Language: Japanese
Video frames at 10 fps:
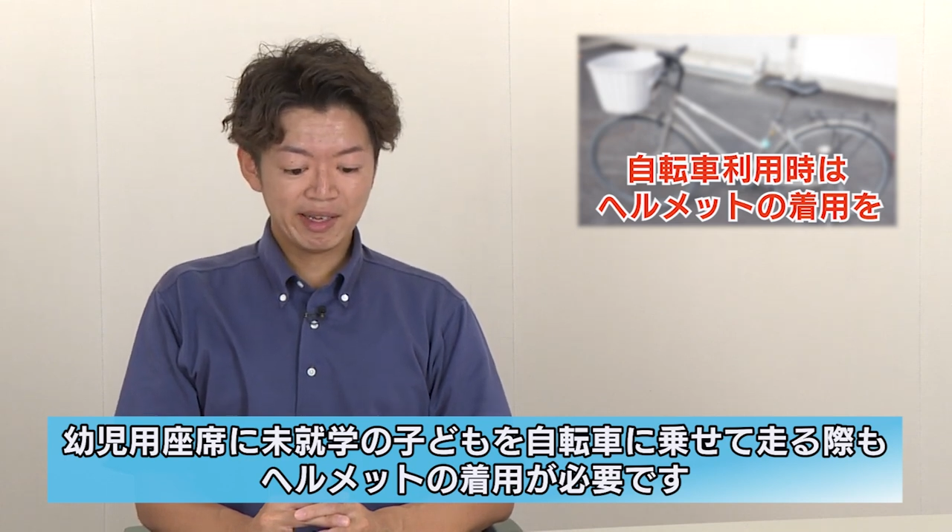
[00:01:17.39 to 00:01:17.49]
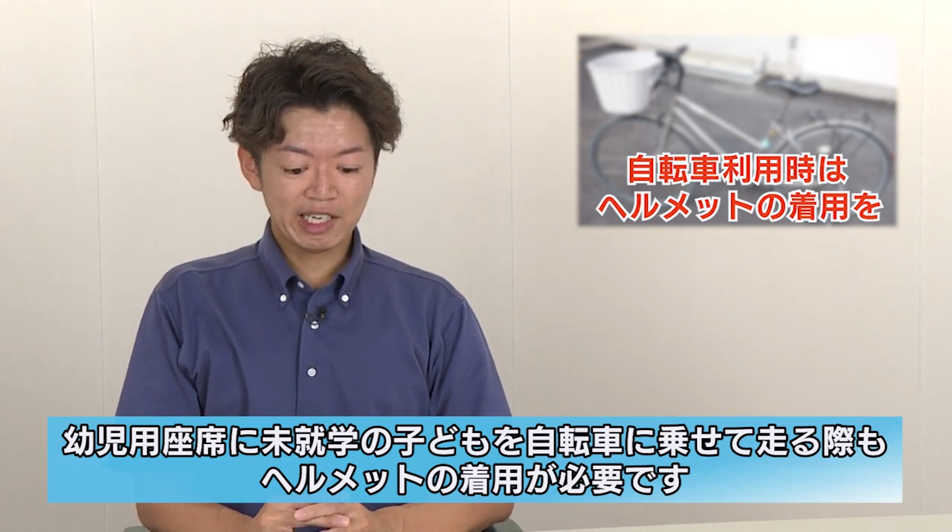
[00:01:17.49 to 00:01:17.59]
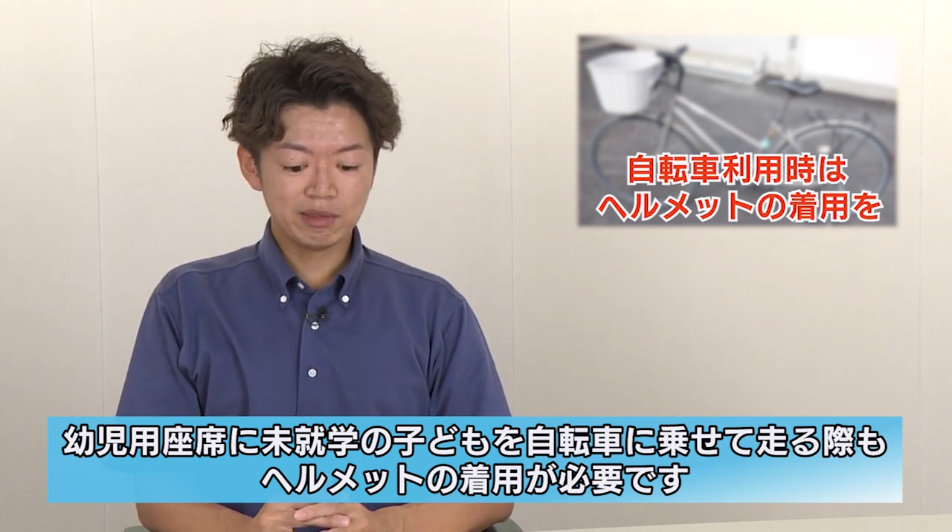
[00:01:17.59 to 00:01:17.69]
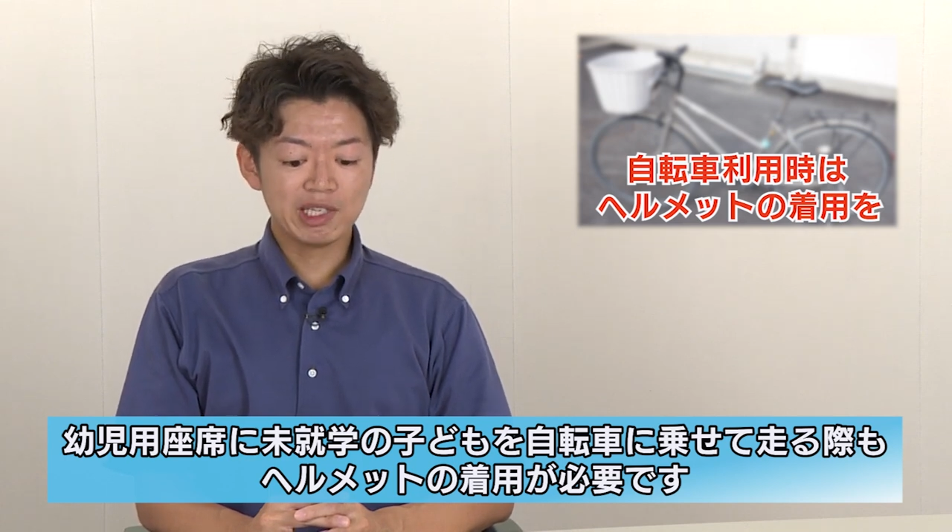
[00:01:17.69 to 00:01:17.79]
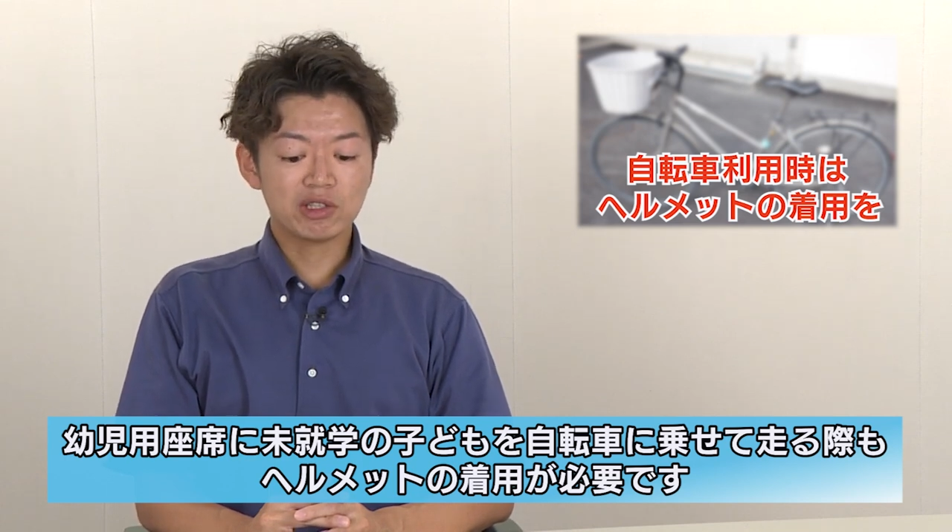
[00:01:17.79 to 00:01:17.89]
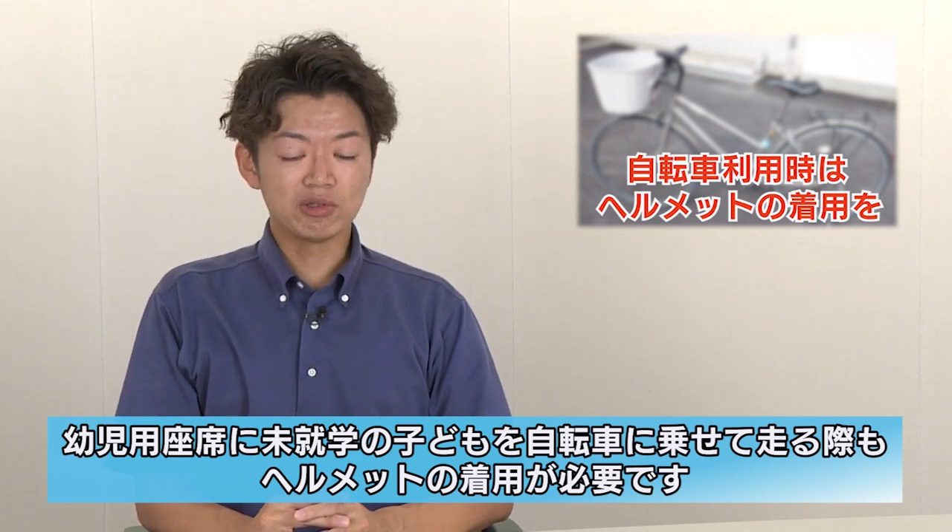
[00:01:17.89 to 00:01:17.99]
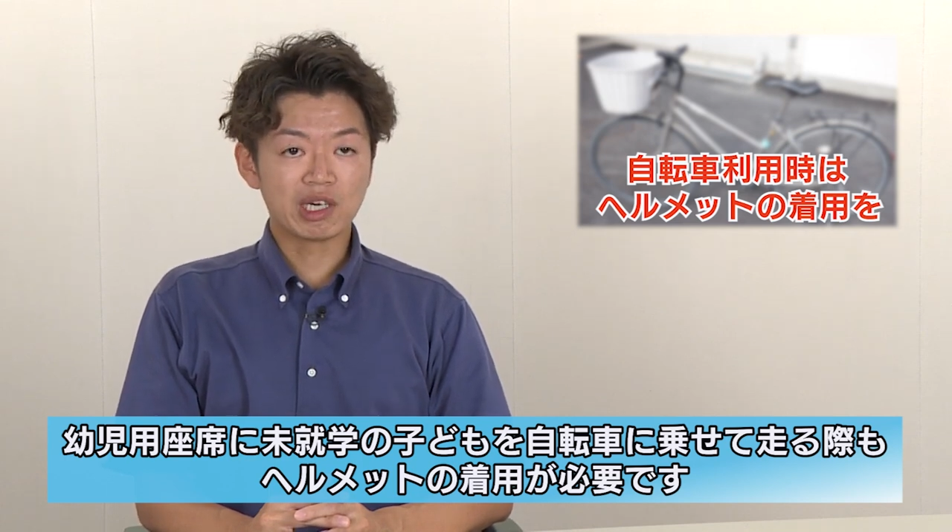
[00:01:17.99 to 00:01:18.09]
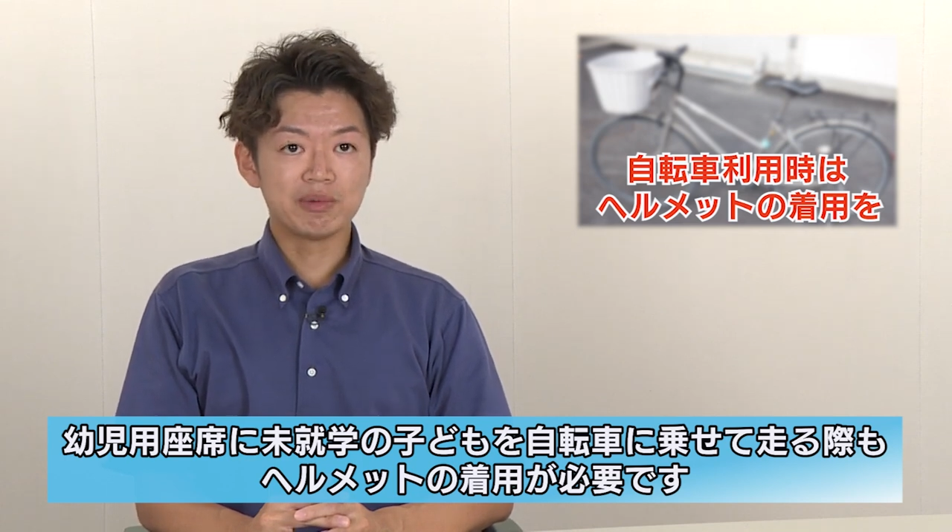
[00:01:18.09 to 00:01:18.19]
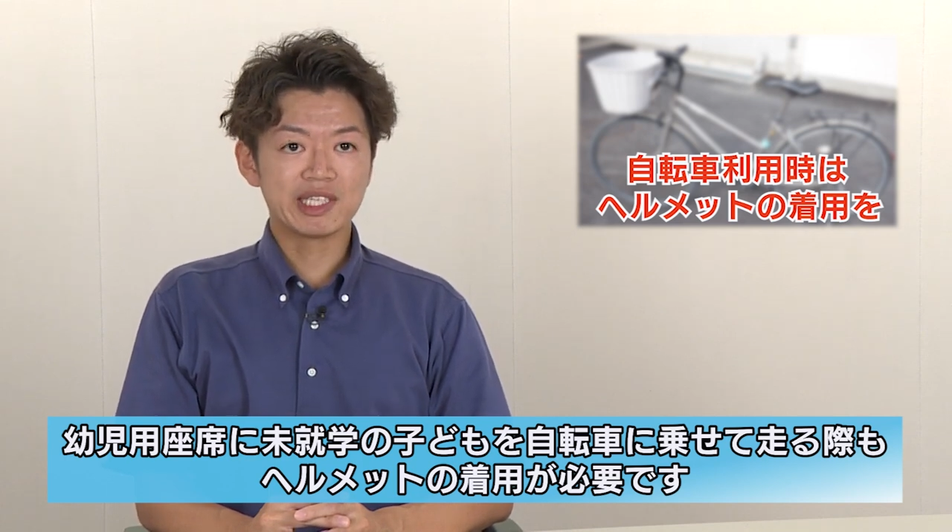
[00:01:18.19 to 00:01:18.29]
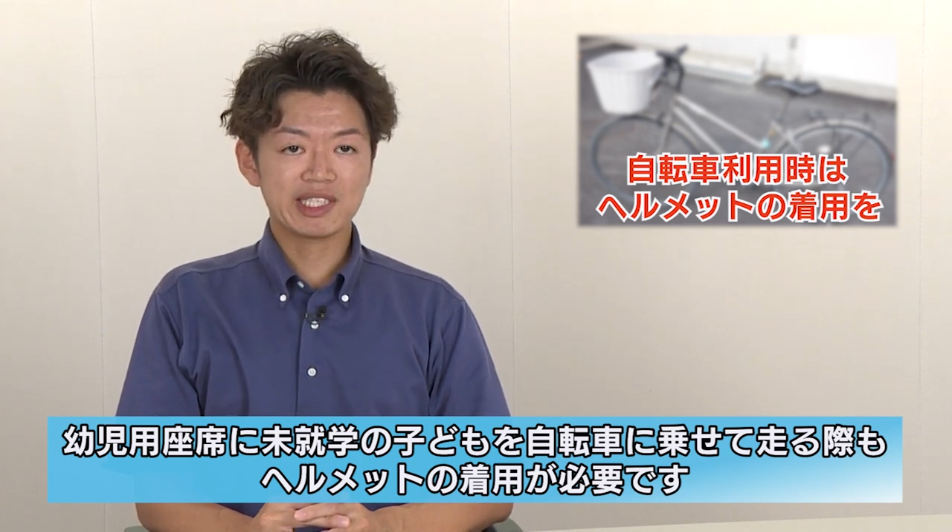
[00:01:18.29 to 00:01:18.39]
ヘルメットを
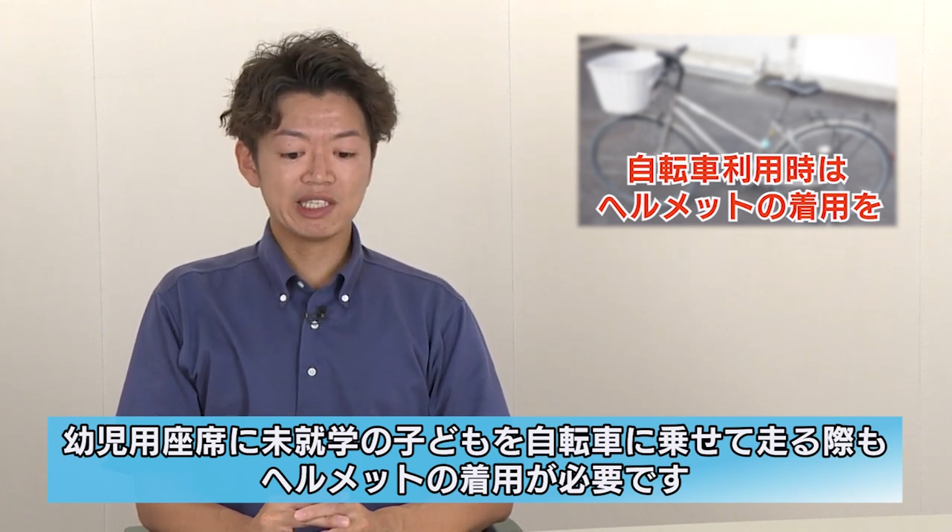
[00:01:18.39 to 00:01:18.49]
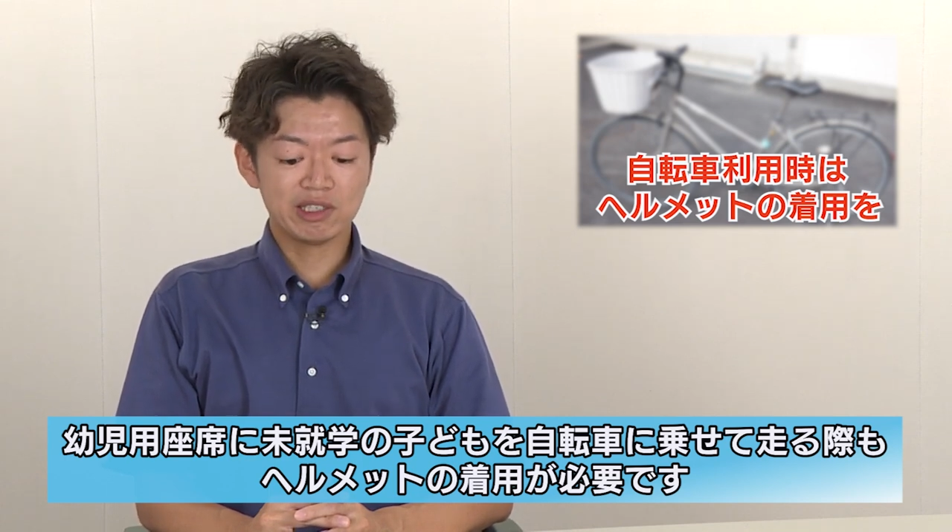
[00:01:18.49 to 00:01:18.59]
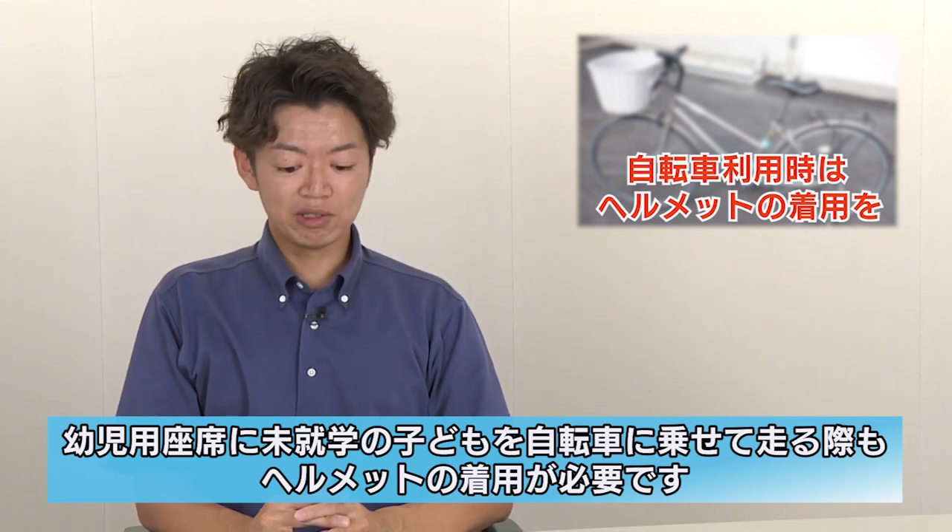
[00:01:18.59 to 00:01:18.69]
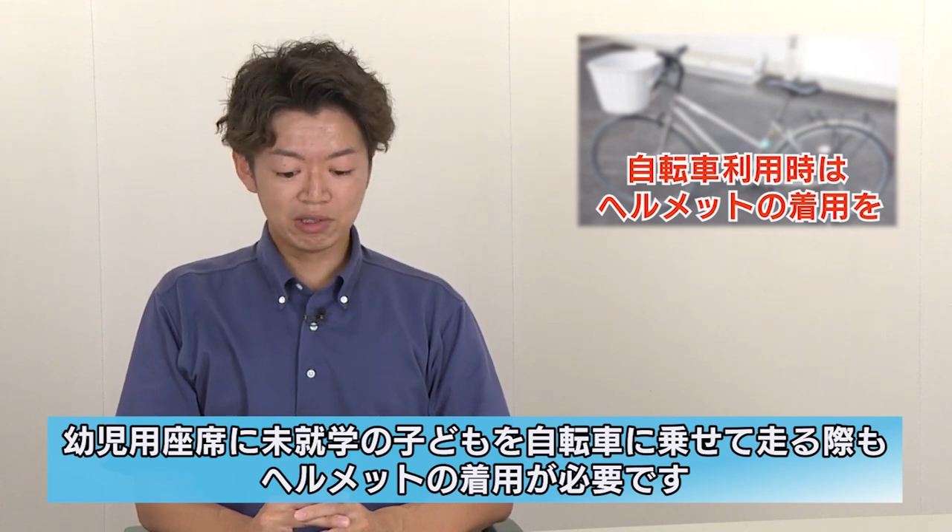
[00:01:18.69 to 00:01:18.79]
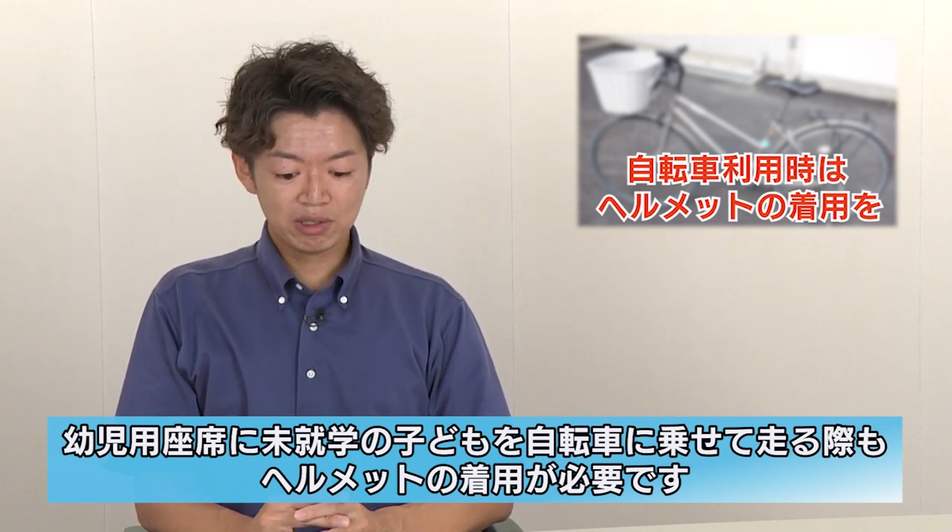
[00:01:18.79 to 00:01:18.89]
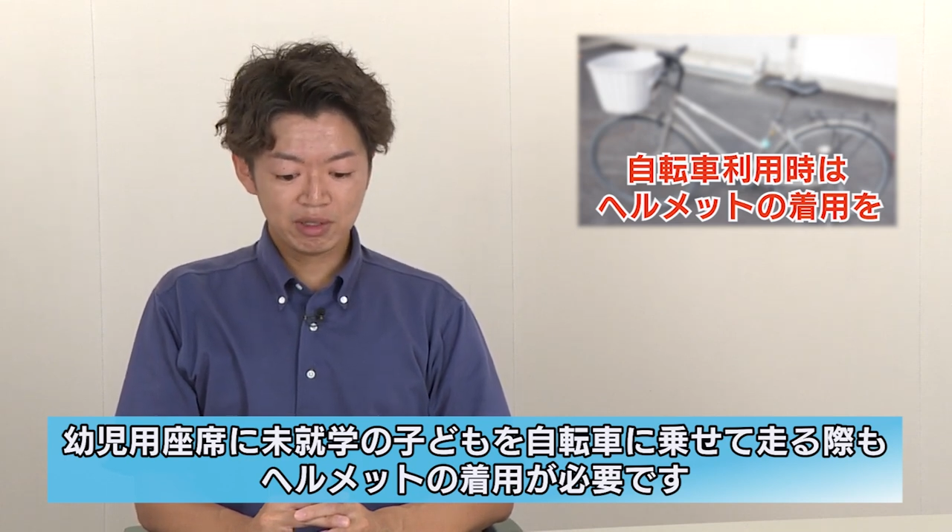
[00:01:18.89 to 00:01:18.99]
かぶらせるよ